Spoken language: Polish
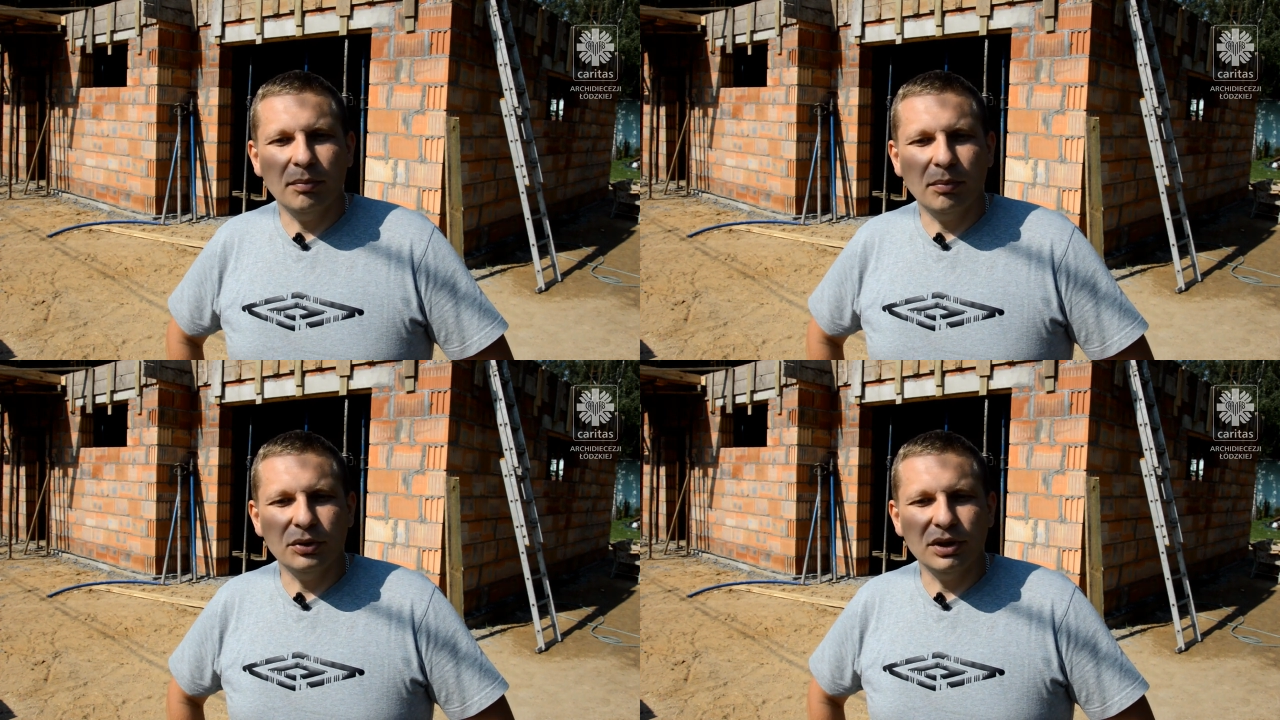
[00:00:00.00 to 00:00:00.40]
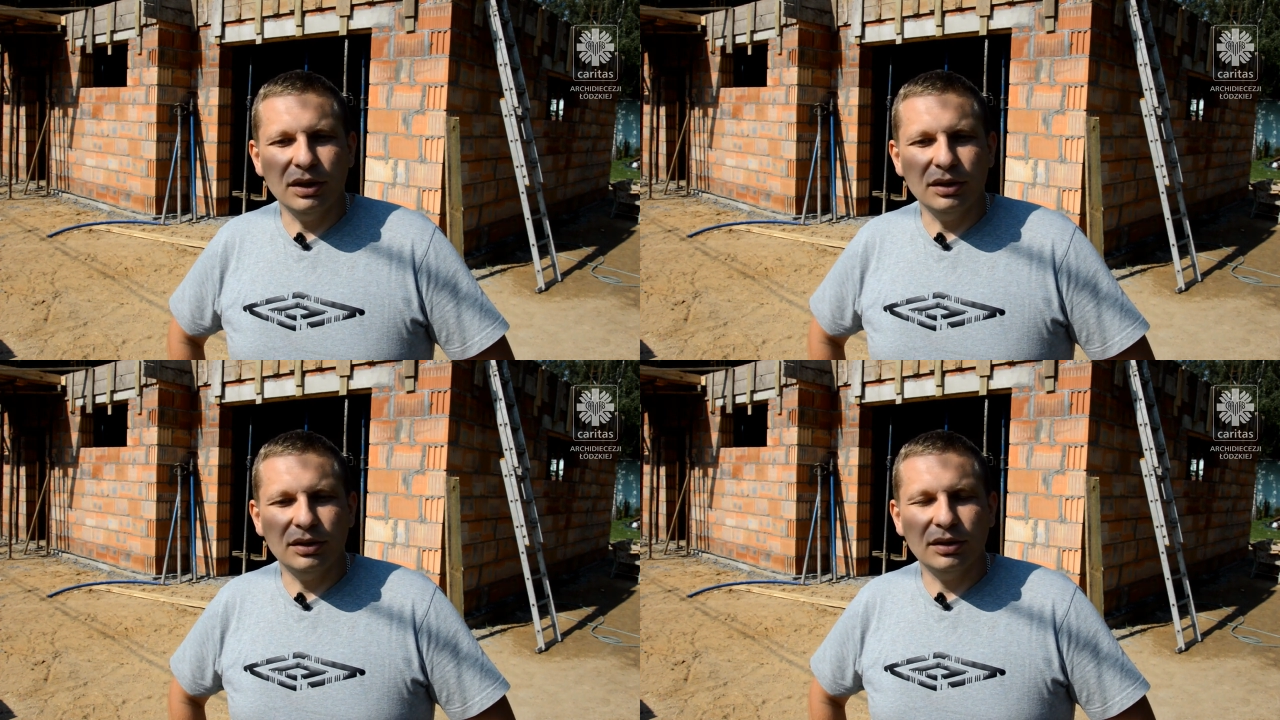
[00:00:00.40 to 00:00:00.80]

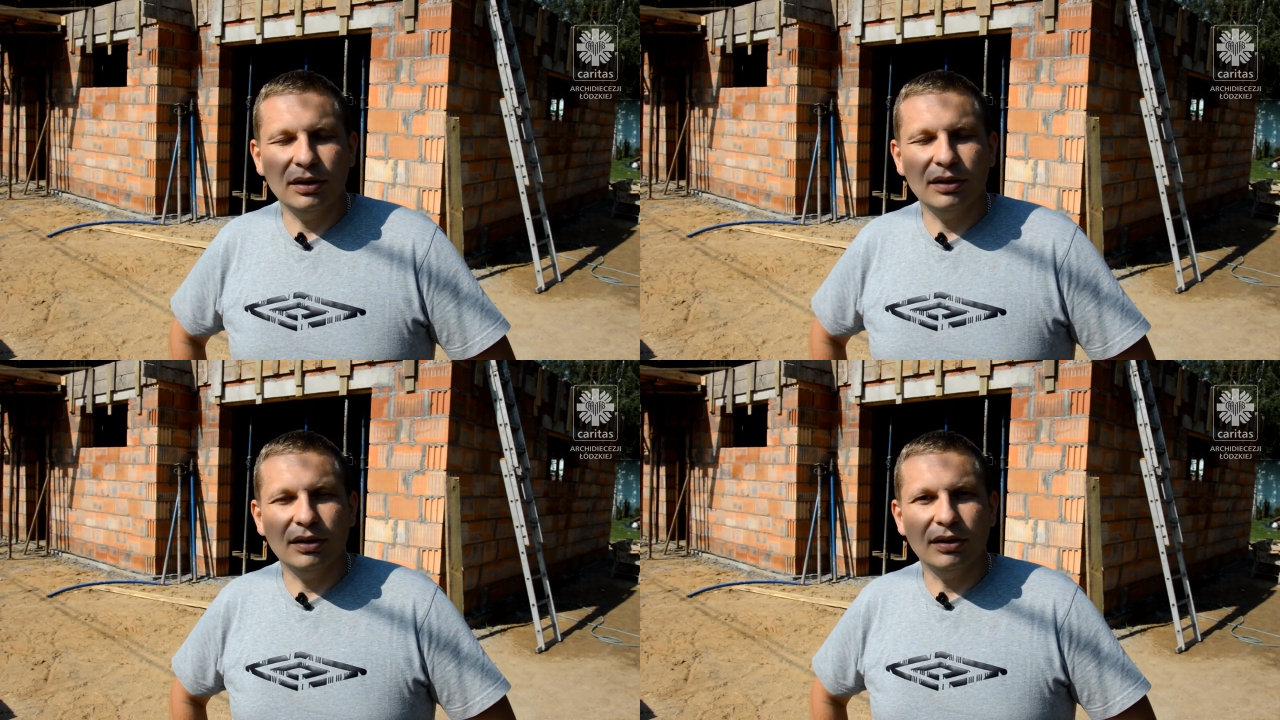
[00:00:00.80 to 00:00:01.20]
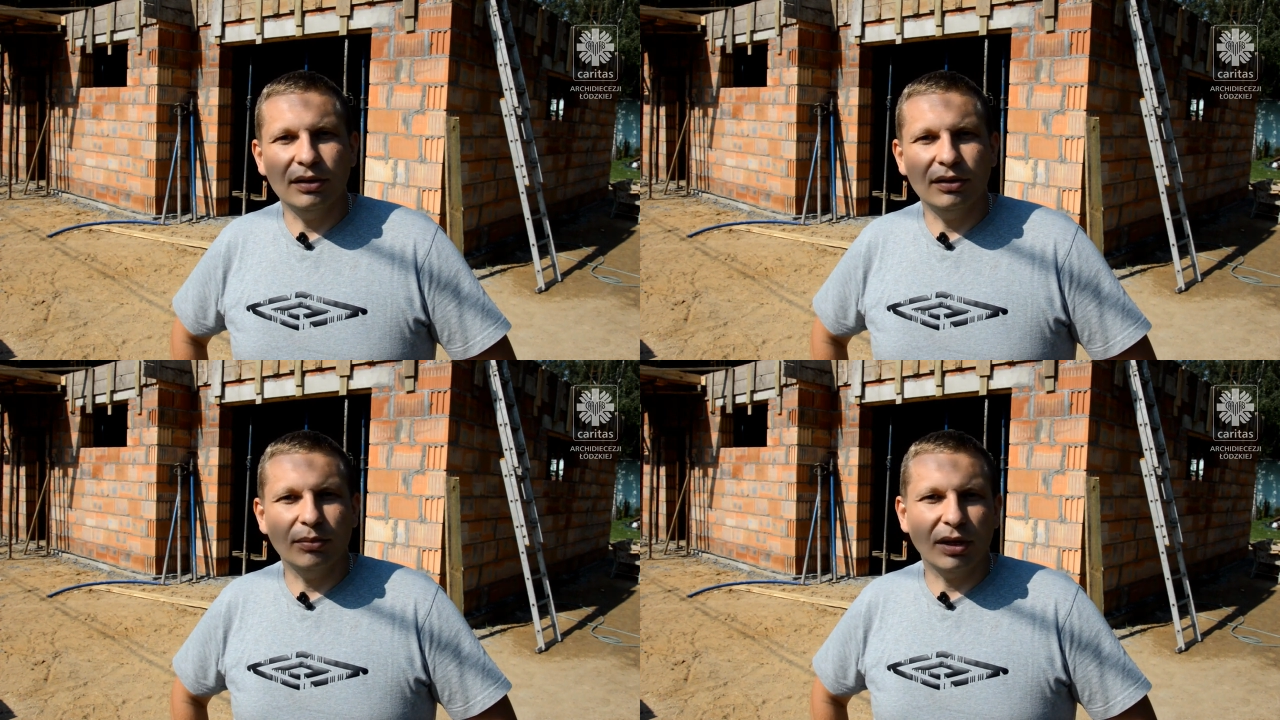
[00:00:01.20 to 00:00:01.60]
podzielić
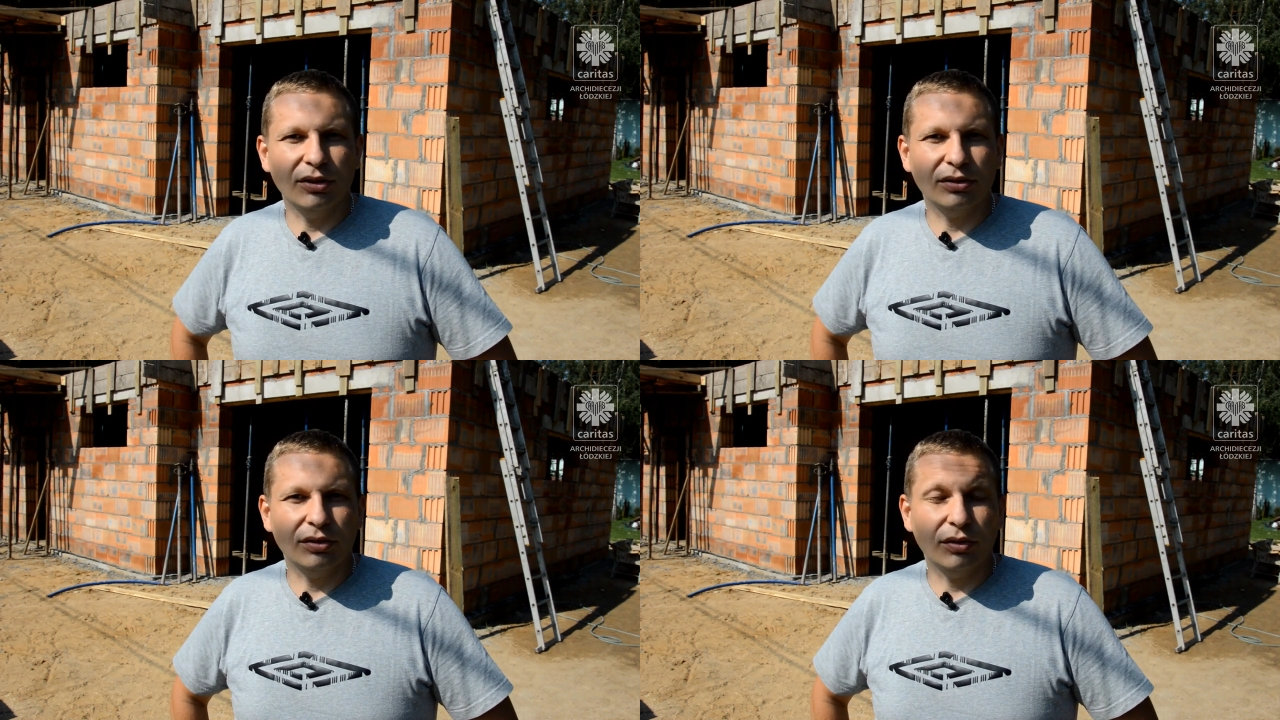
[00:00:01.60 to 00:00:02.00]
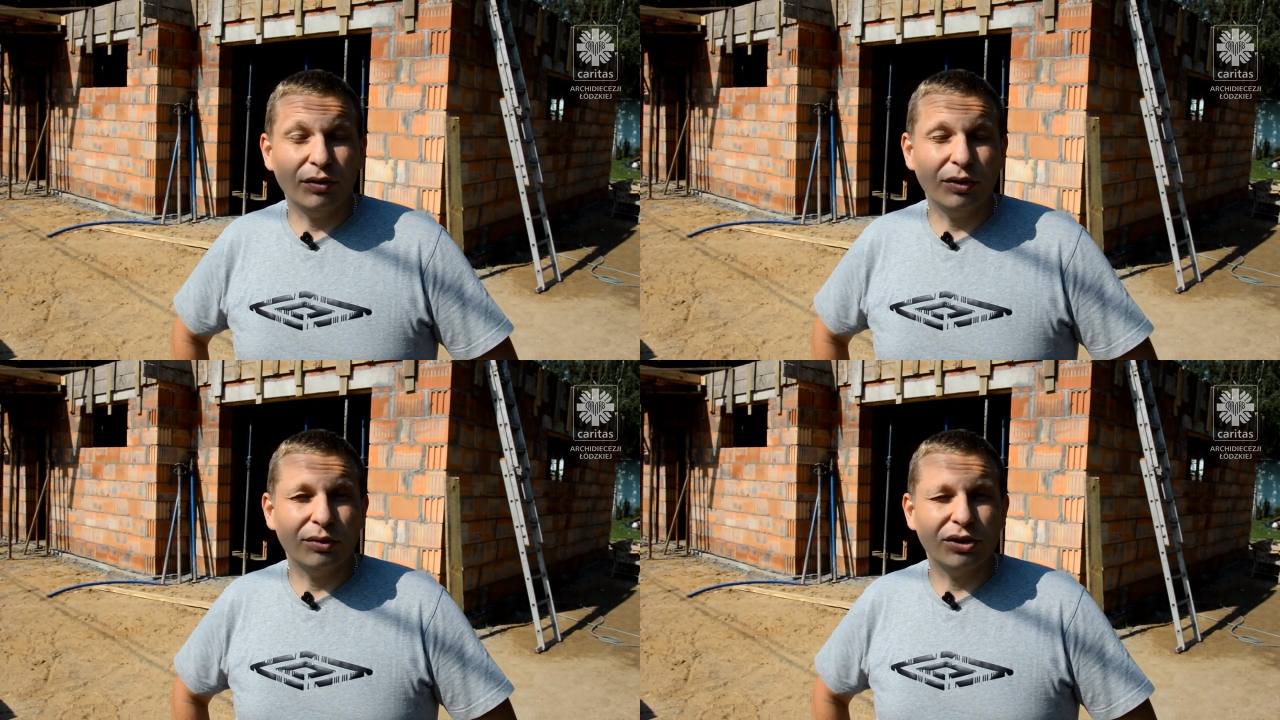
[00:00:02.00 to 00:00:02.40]
y, tą radosną
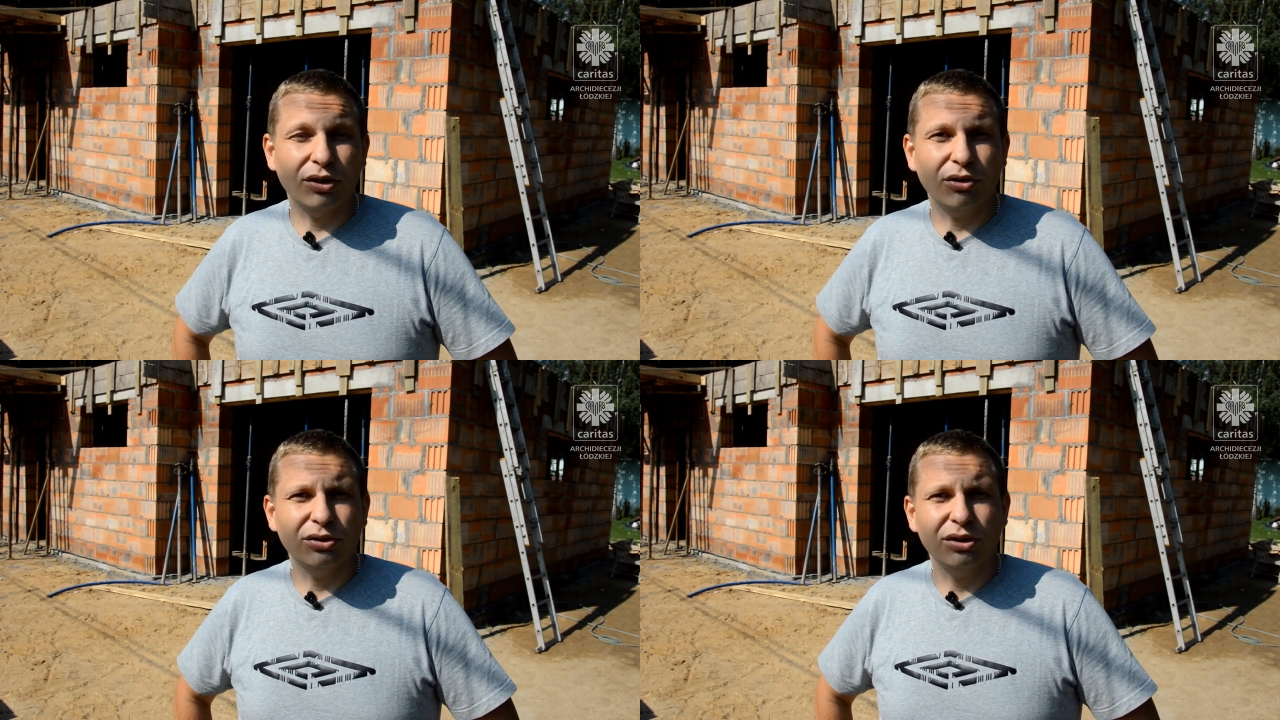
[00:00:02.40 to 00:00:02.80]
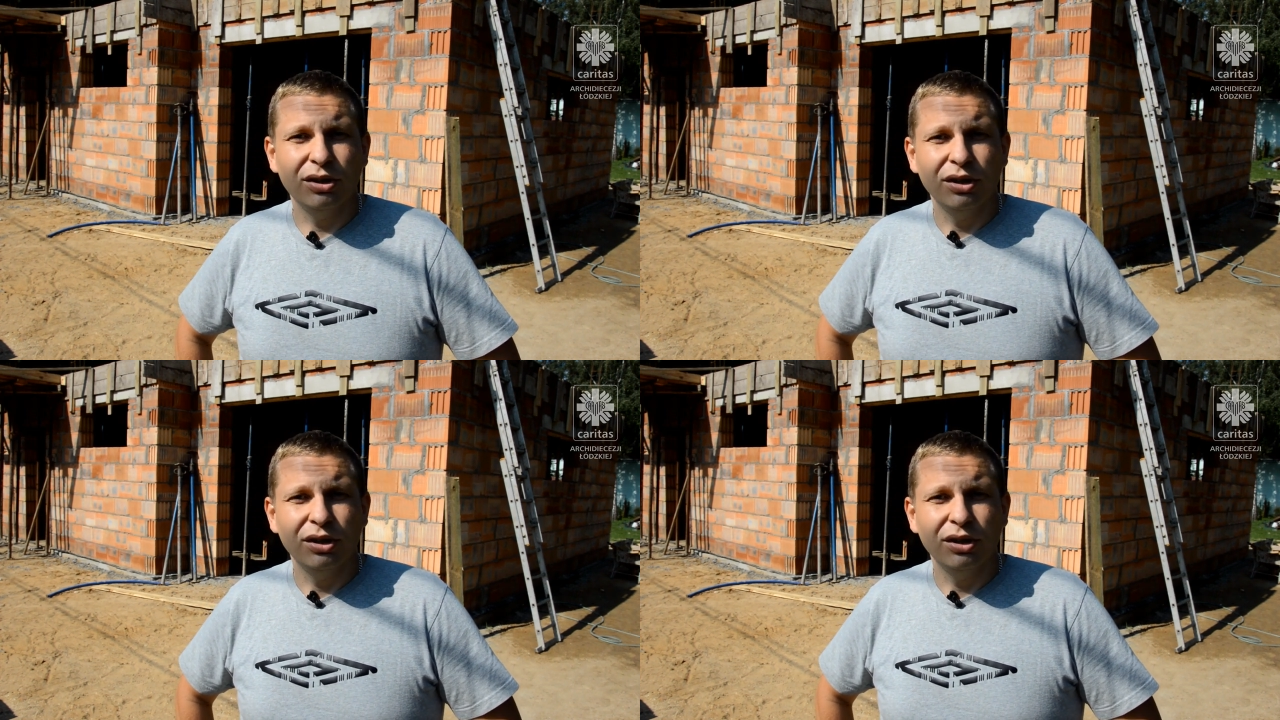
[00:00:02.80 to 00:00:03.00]
nowiną, że od